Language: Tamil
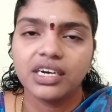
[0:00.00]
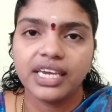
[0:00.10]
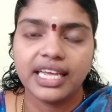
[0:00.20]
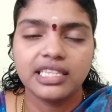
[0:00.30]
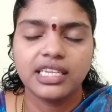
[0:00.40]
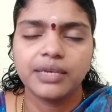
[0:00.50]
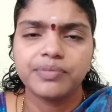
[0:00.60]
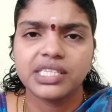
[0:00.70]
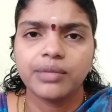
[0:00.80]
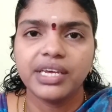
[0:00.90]
ஹெல்த்
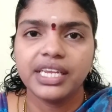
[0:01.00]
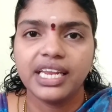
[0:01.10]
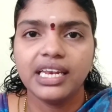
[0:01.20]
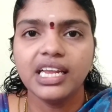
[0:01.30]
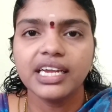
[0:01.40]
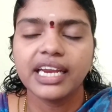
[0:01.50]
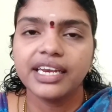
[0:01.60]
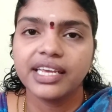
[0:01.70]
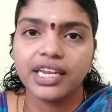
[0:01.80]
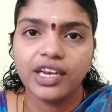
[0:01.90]
டிப்ஸ் இந்த மாதிரி எல்லா
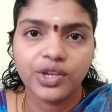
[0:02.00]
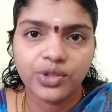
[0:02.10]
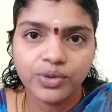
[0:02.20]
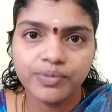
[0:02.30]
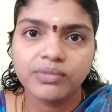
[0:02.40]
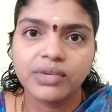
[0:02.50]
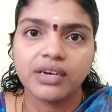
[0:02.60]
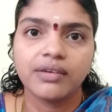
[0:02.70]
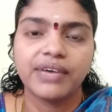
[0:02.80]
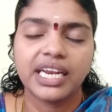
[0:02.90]
கேட்டகரியில இருந்தும்
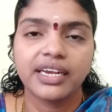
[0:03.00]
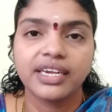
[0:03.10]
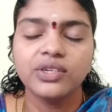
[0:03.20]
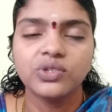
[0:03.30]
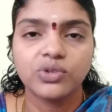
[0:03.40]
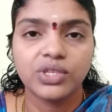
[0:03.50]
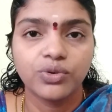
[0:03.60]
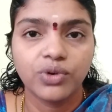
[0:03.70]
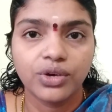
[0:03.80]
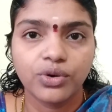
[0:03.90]
வராங்க ஸோ
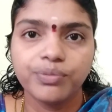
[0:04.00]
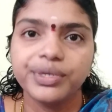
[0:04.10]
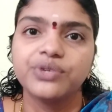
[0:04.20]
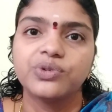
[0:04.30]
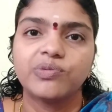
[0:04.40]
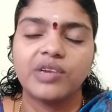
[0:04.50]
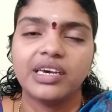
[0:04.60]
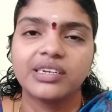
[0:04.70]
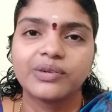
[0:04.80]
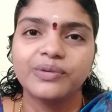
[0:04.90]
அது உங்களுக்கு ரொம்ப
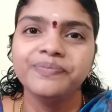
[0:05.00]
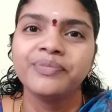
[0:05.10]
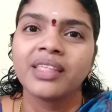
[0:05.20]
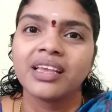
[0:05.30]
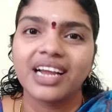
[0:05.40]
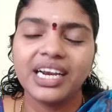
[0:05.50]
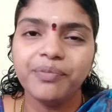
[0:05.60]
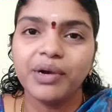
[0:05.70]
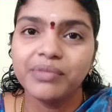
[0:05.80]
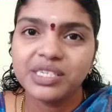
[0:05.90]
யூஸ்ஃபுல்லா இருக்கும்
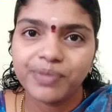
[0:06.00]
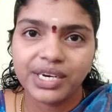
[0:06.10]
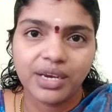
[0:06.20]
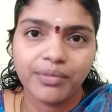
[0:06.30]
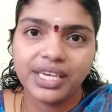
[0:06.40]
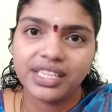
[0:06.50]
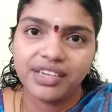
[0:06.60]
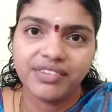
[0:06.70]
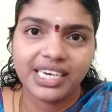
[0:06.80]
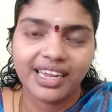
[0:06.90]
கண்டிப்பா மிஸ் பண்ணாம இந்த
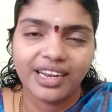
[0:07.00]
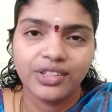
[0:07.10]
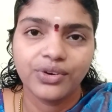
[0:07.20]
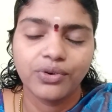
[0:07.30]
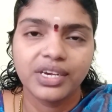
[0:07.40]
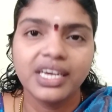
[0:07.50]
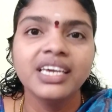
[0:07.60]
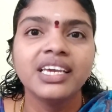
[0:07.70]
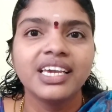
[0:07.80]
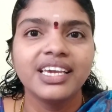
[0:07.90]
ஈவெண்ட்ல கலந்துக்கோங்க
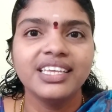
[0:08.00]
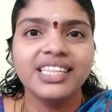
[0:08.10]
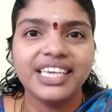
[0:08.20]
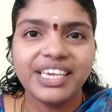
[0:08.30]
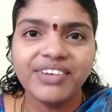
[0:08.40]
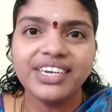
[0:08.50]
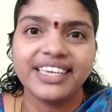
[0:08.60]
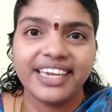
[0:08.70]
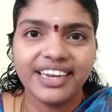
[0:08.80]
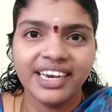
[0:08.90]
இந்த
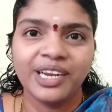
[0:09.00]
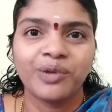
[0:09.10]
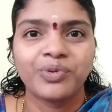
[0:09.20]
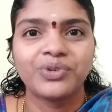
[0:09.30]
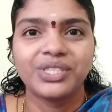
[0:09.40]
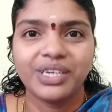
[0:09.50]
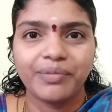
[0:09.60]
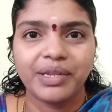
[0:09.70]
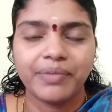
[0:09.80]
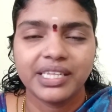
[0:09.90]
ஈவெண்ட் எங்க நடக்க போகுது
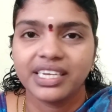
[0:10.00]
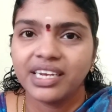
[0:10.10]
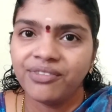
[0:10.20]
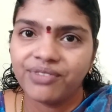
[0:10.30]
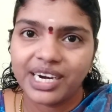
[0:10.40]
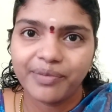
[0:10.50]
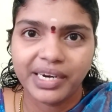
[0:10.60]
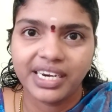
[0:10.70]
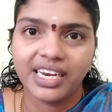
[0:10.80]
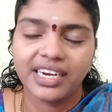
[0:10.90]
அப்படின்னு பாத்தீங்கன்னா
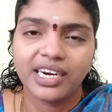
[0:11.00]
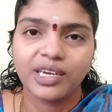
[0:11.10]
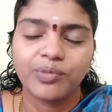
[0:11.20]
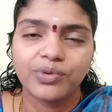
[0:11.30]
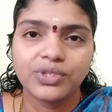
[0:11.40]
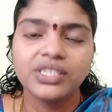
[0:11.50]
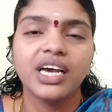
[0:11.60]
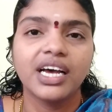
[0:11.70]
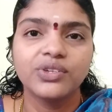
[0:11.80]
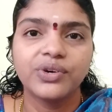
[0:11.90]
வடபழனியில நடக்க போகுது
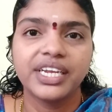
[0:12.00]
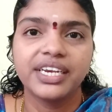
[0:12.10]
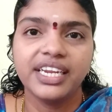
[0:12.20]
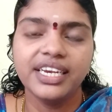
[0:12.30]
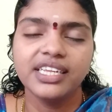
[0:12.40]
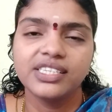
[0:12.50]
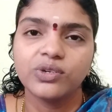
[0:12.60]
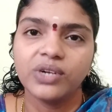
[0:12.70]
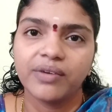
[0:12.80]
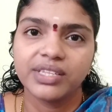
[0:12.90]
அதோடைய
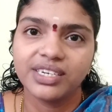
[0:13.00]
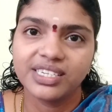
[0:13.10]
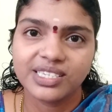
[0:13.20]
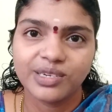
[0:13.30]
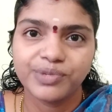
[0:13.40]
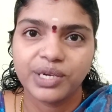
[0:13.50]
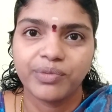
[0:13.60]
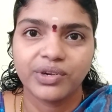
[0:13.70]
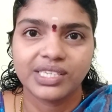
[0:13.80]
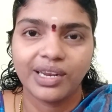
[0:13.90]
டீடைல்ஸும் நான் வந்து
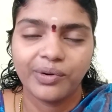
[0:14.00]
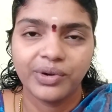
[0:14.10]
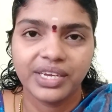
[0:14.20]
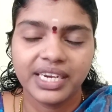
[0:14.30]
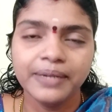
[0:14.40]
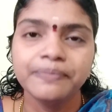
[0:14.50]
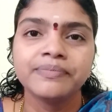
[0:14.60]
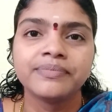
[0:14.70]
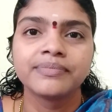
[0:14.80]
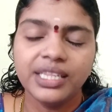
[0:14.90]
டிஸ்கிரிப்ஷன் பாக்ஸ்ல கொடுக்குறேன்
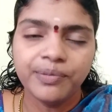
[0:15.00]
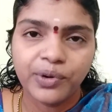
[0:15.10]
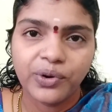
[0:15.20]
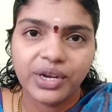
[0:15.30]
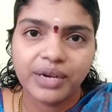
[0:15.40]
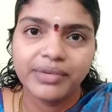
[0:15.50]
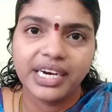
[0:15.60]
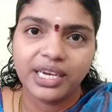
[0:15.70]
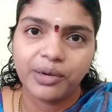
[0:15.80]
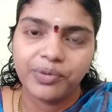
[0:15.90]
இந்த ப்ரோக்ராம்
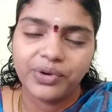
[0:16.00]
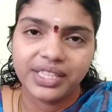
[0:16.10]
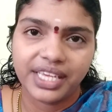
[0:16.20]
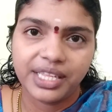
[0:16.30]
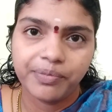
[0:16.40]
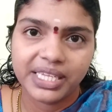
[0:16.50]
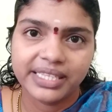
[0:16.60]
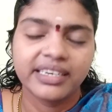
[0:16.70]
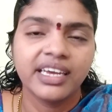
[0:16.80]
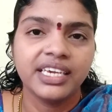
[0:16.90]
நடக்க போற தேதி
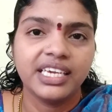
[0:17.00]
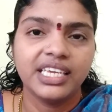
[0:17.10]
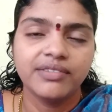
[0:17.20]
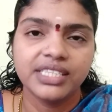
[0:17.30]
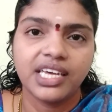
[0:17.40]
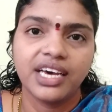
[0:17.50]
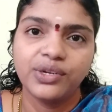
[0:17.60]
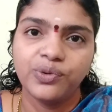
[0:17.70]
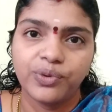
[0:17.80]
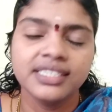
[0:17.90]
பாத்தீங்கன்னா
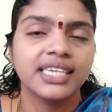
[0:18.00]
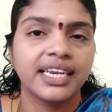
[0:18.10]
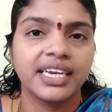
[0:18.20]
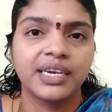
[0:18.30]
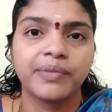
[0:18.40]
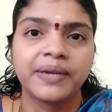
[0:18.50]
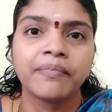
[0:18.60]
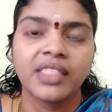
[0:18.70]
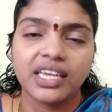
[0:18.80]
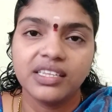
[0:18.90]
இருபத்தாறு ஒரு சனிக்கிழமை
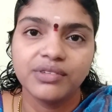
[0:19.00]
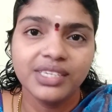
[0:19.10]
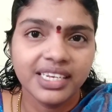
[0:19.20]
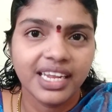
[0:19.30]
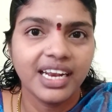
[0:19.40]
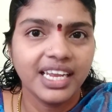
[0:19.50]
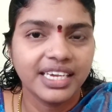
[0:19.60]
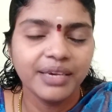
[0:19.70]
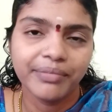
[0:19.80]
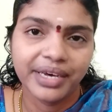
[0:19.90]
அதாவது
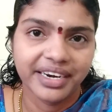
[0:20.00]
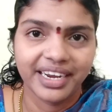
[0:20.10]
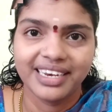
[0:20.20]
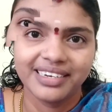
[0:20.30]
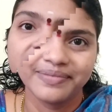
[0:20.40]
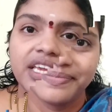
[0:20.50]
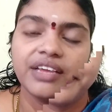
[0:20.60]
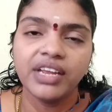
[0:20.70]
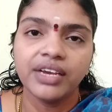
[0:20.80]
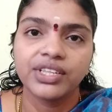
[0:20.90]
நாளைக்கு மறுநாள்
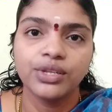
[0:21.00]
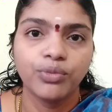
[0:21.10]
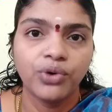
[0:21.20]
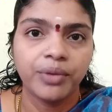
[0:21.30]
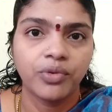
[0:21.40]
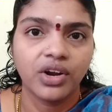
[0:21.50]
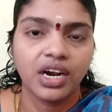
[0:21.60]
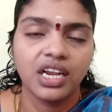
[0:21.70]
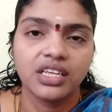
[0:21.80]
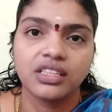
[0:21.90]
ஈவினிங் வந்து மூணே
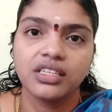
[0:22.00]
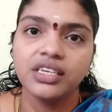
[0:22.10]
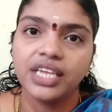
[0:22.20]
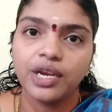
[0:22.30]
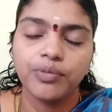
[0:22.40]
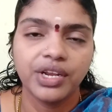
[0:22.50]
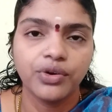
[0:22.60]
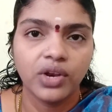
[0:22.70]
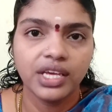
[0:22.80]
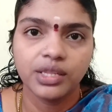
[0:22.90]
முக்கால்ல இருந்து ஏழு
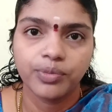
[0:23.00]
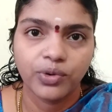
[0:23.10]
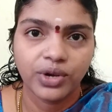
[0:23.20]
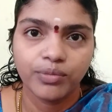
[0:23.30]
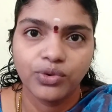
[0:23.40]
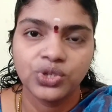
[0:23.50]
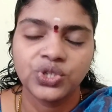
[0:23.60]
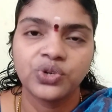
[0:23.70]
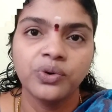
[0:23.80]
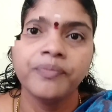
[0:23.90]
மணிக்குள்ள இந்த ப்ரோக்ராம்
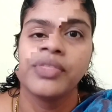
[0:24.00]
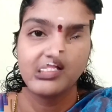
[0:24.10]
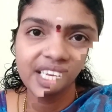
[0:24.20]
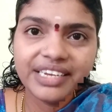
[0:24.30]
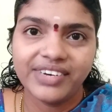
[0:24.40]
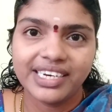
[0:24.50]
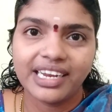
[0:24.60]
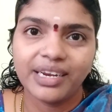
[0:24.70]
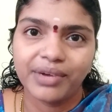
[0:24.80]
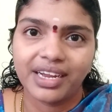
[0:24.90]
முடிஞ்சிடும் இந்த
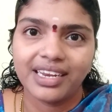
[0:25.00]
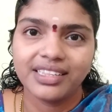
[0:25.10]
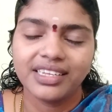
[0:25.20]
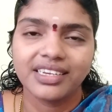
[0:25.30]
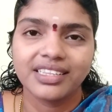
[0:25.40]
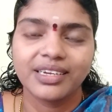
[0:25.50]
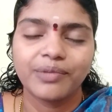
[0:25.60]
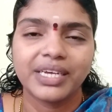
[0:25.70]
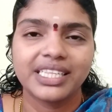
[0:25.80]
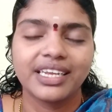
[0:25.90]
ஈவெண்ட்ல நம்ம
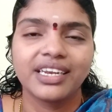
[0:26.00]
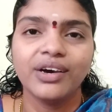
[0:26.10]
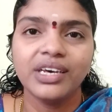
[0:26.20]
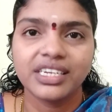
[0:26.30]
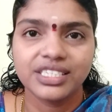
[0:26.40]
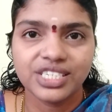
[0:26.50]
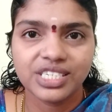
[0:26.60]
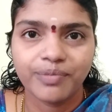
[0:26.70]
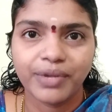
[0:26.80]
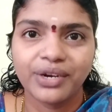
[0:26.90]
கலந்துக்கிறதுக்கு பாத்தீங்கன்னா
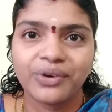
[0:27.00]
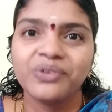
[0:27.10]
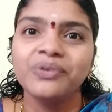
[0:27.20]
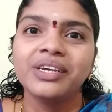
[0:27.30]
ரெஜிஸ்டர் பண்ணணும்